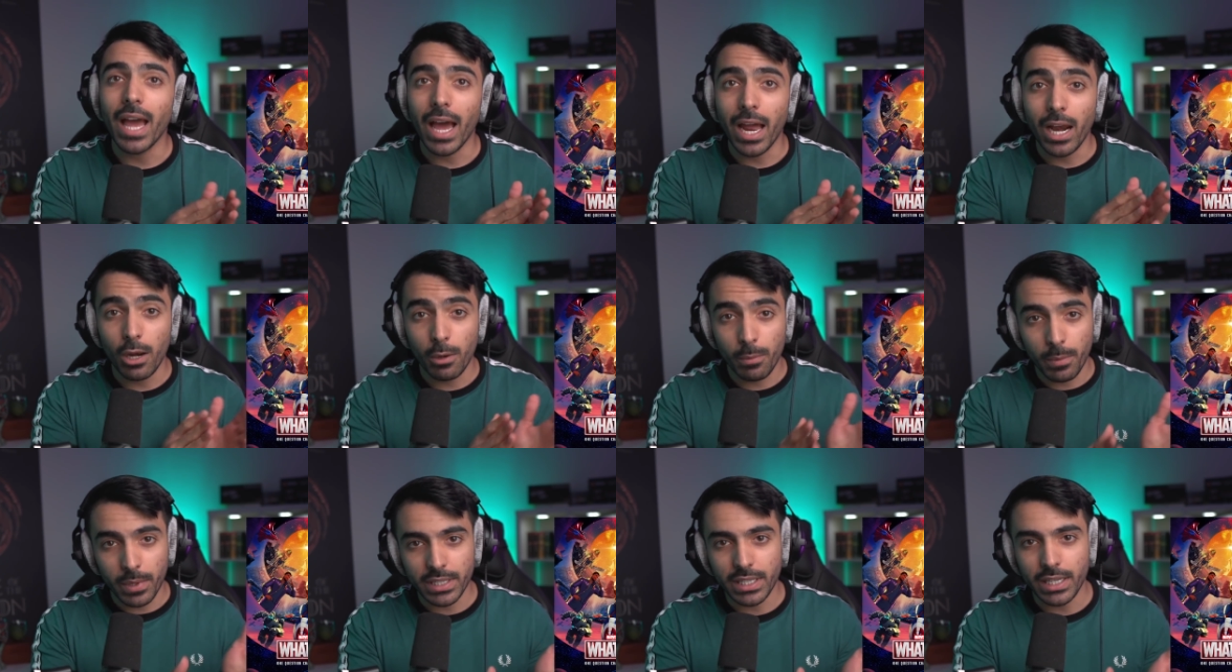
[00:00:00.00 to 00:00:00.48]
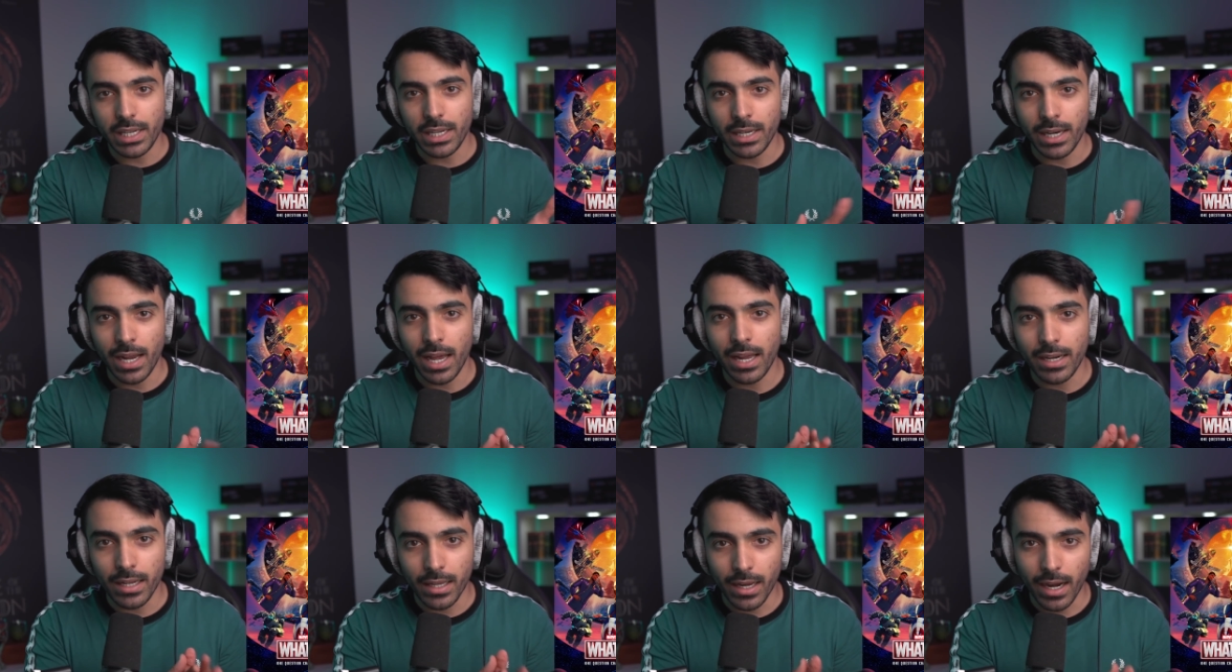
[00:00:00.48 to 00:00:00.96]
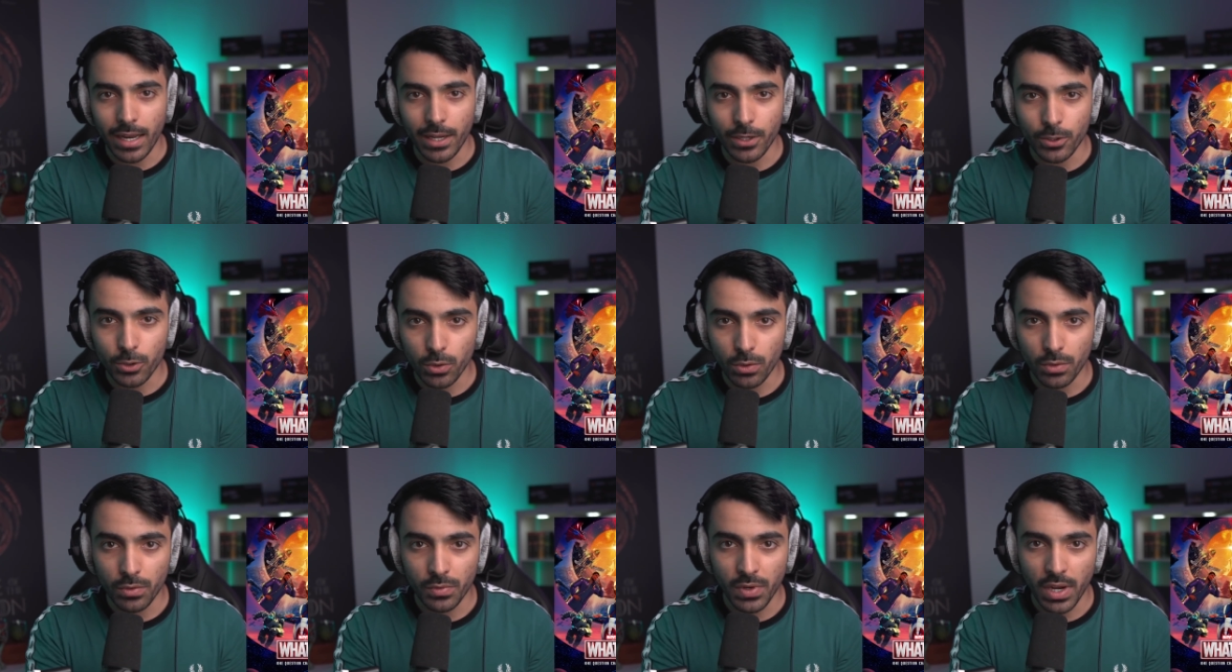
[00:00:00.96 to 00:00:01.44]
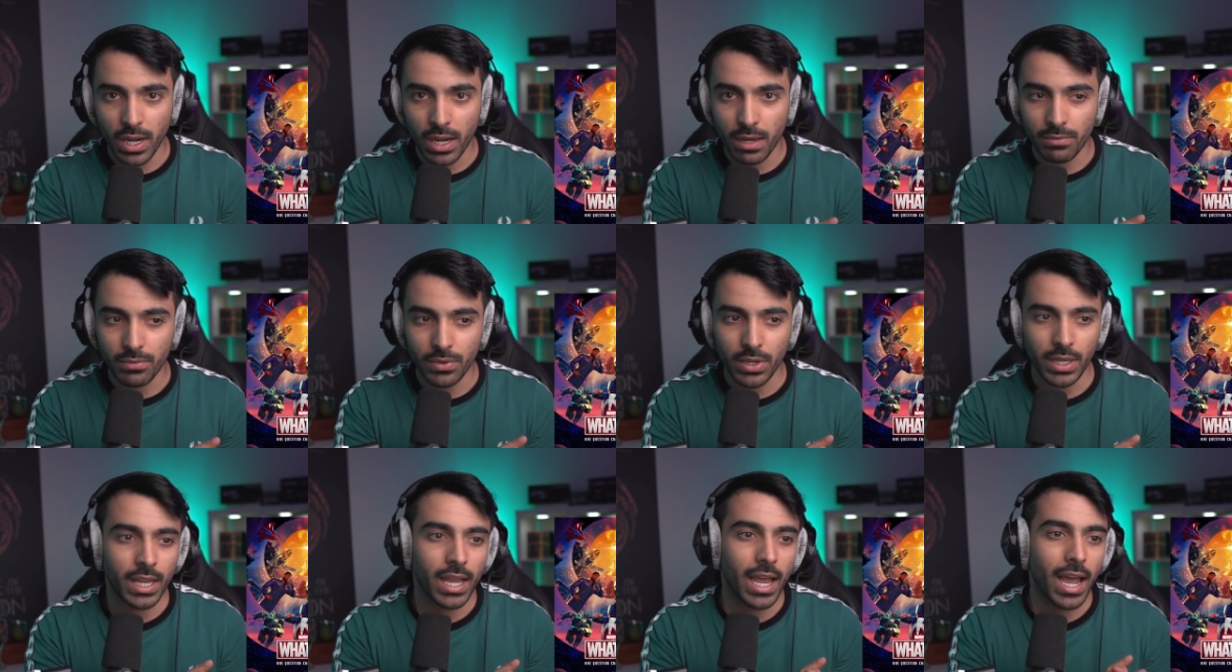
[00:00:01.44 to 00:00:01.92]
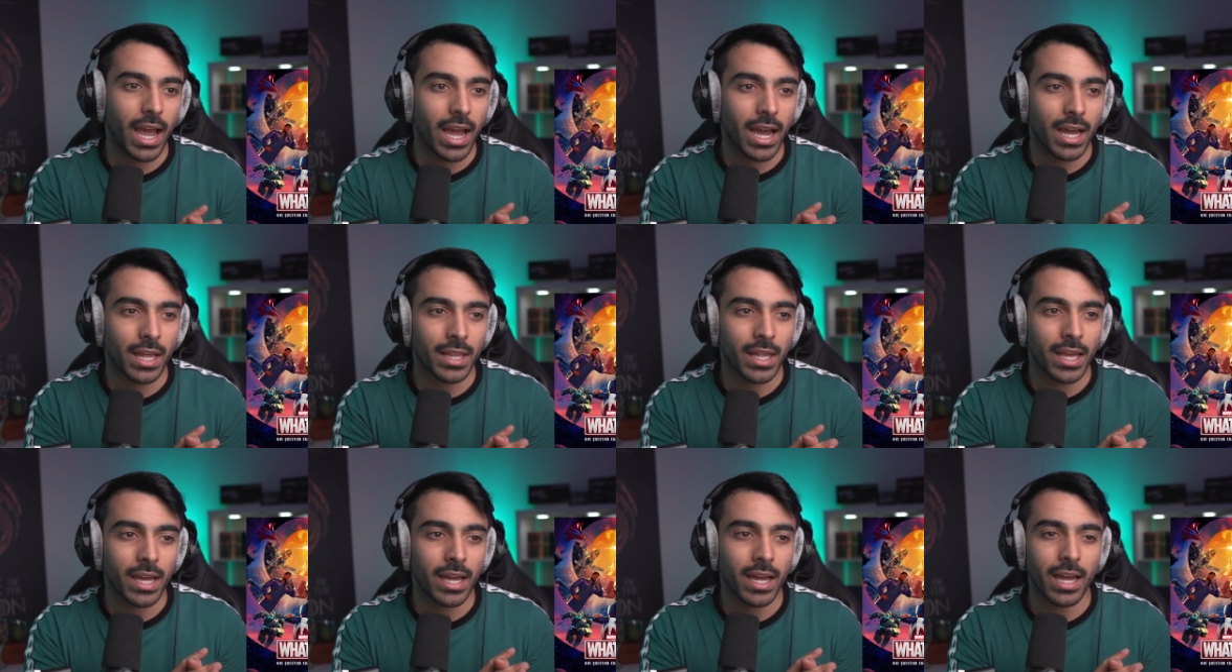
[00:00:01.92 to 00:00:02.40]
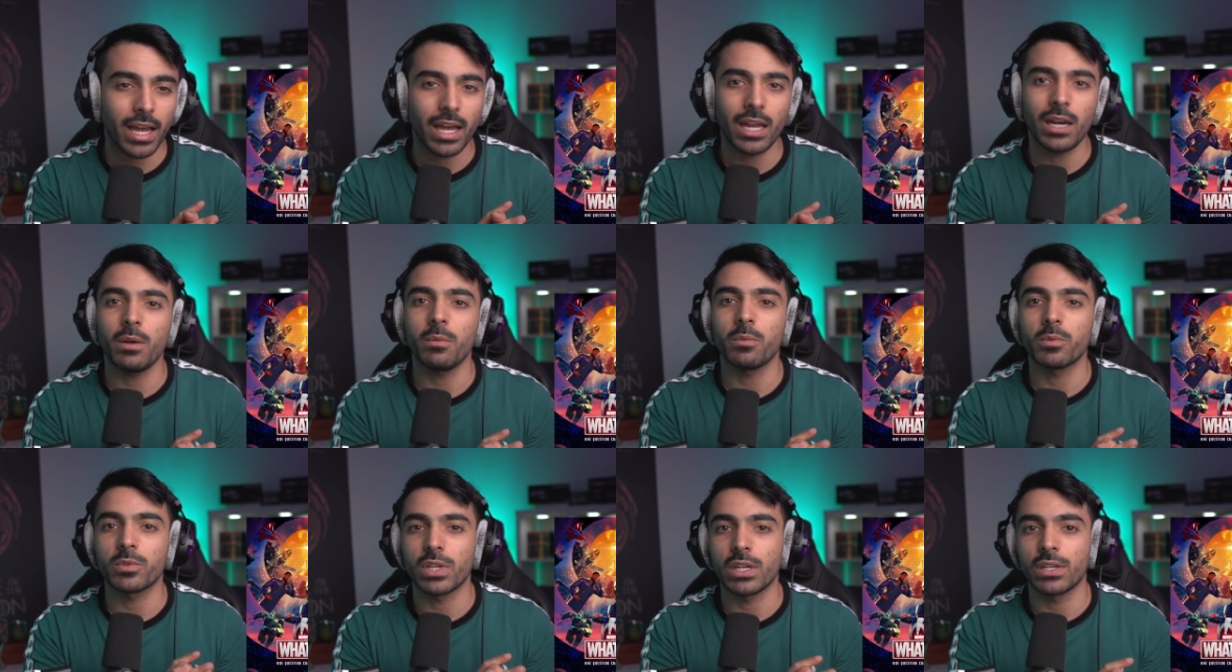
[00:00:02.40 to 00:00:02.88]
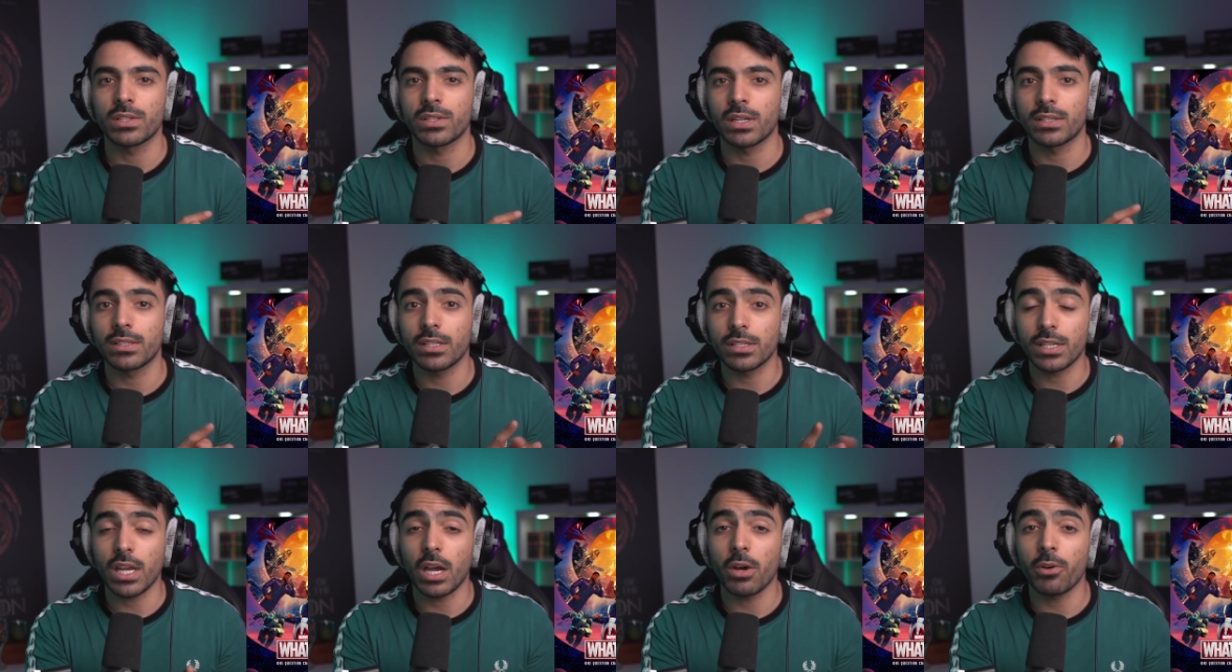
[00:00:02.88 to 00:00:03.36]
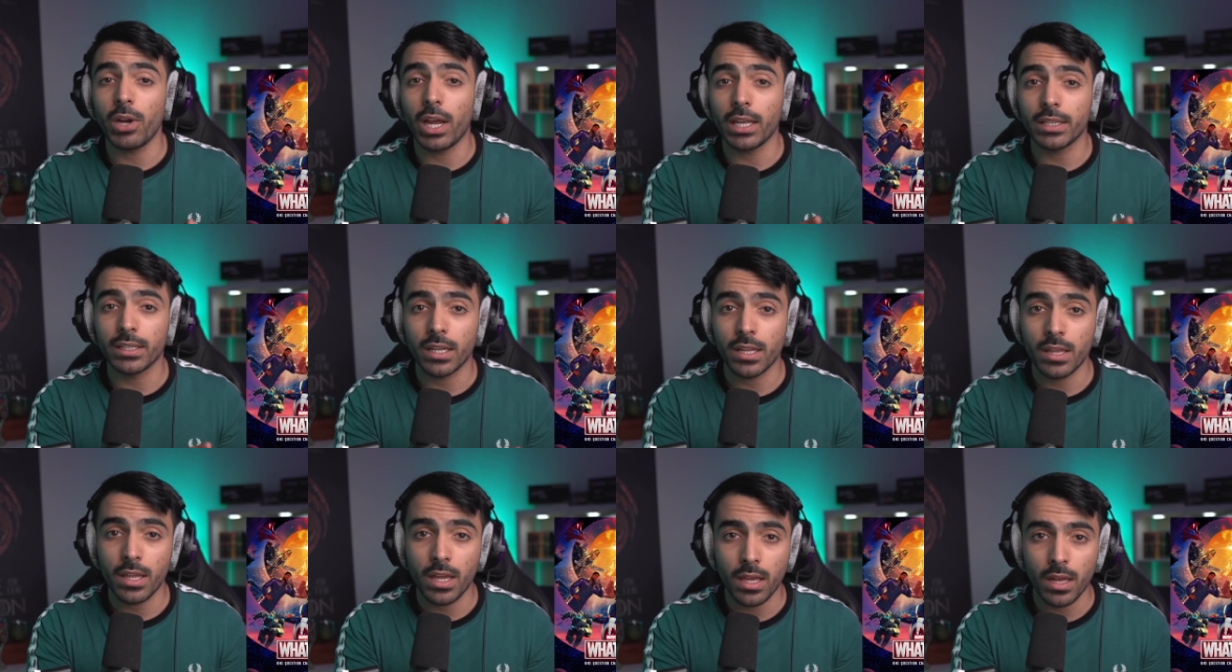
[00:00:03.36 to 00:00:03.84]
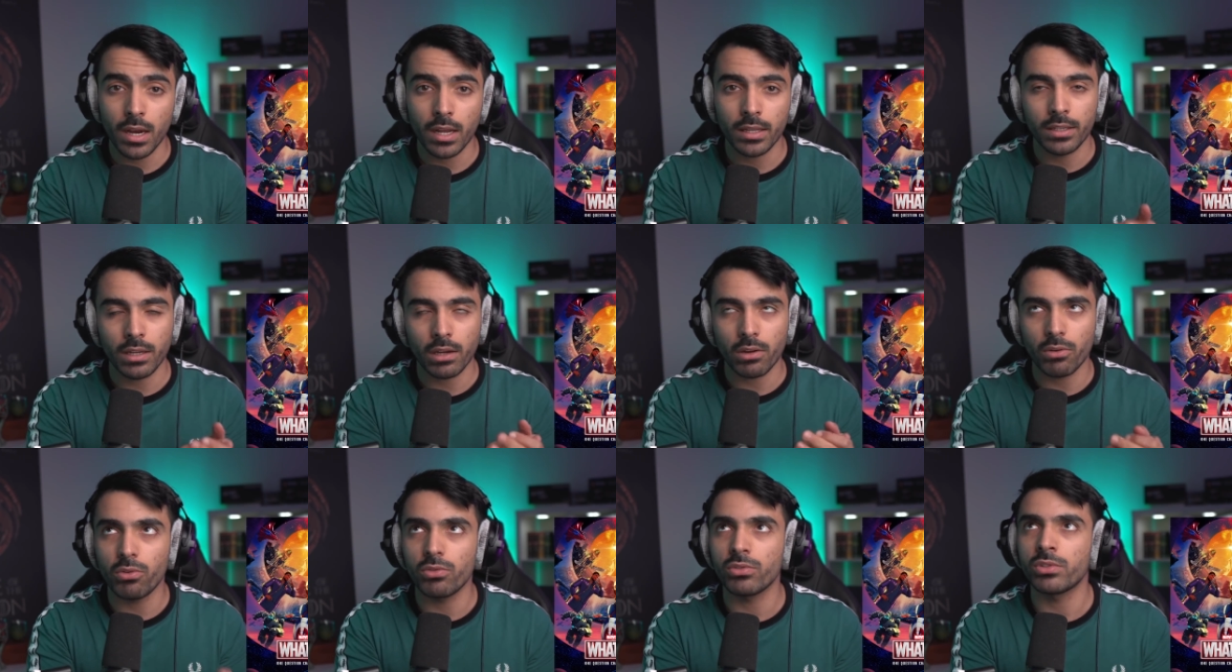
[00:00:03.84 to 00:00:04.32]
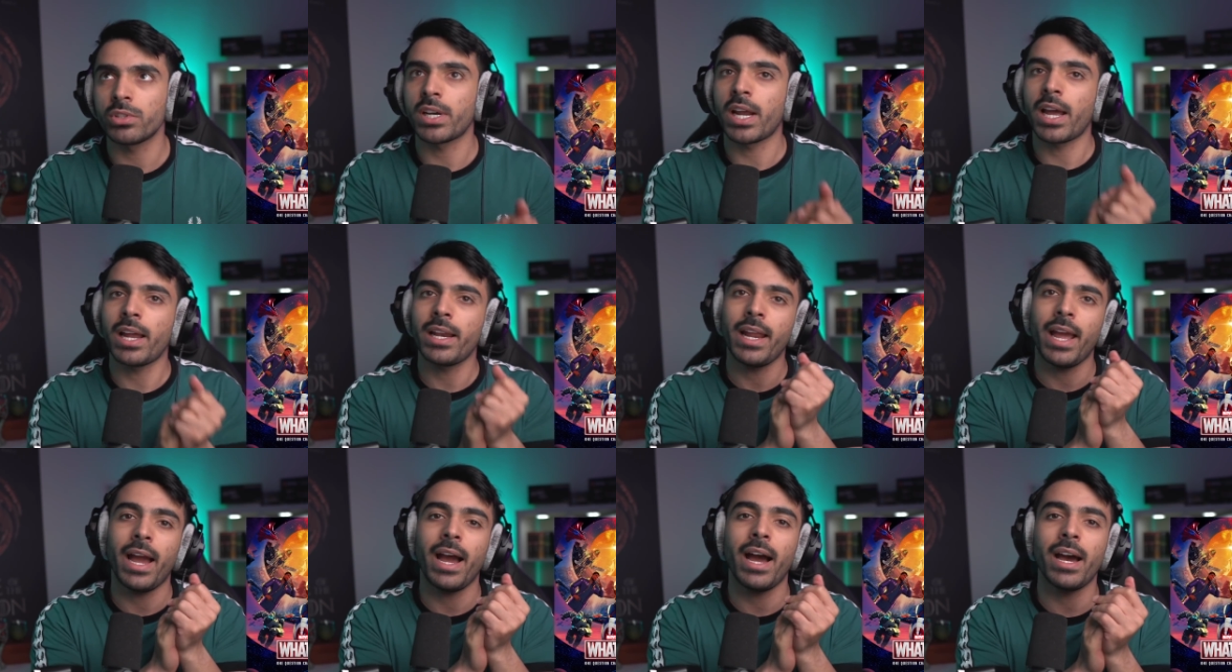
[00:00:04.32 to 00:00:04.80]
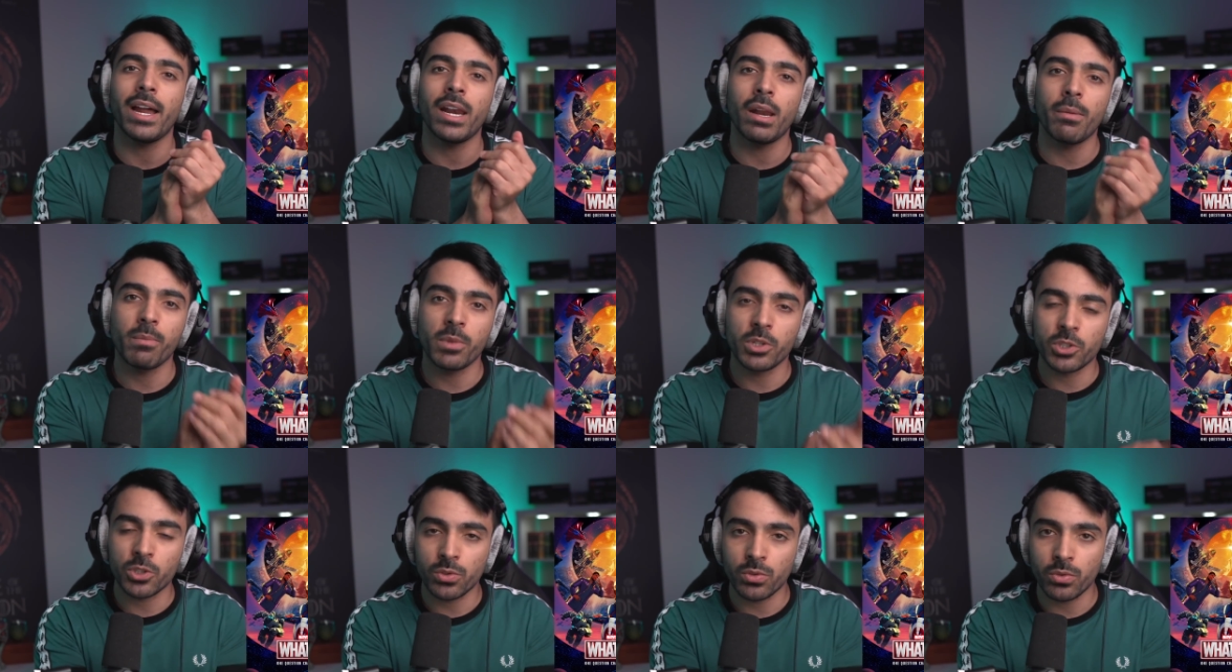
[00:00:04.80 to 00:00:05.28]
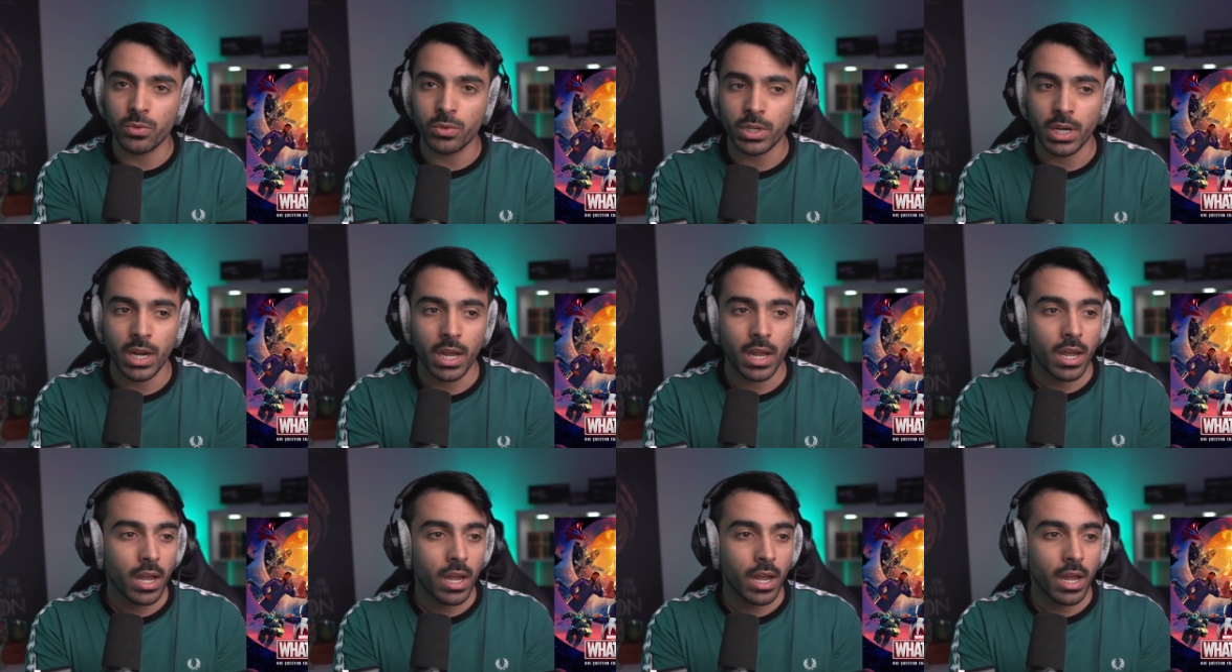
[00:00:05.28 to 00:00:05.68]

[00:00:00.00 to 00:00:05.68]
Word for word: البديلة اللي راح نشوفها في هذا المسلسل تساؤلات كثيرة تقودنا لعالم مجنون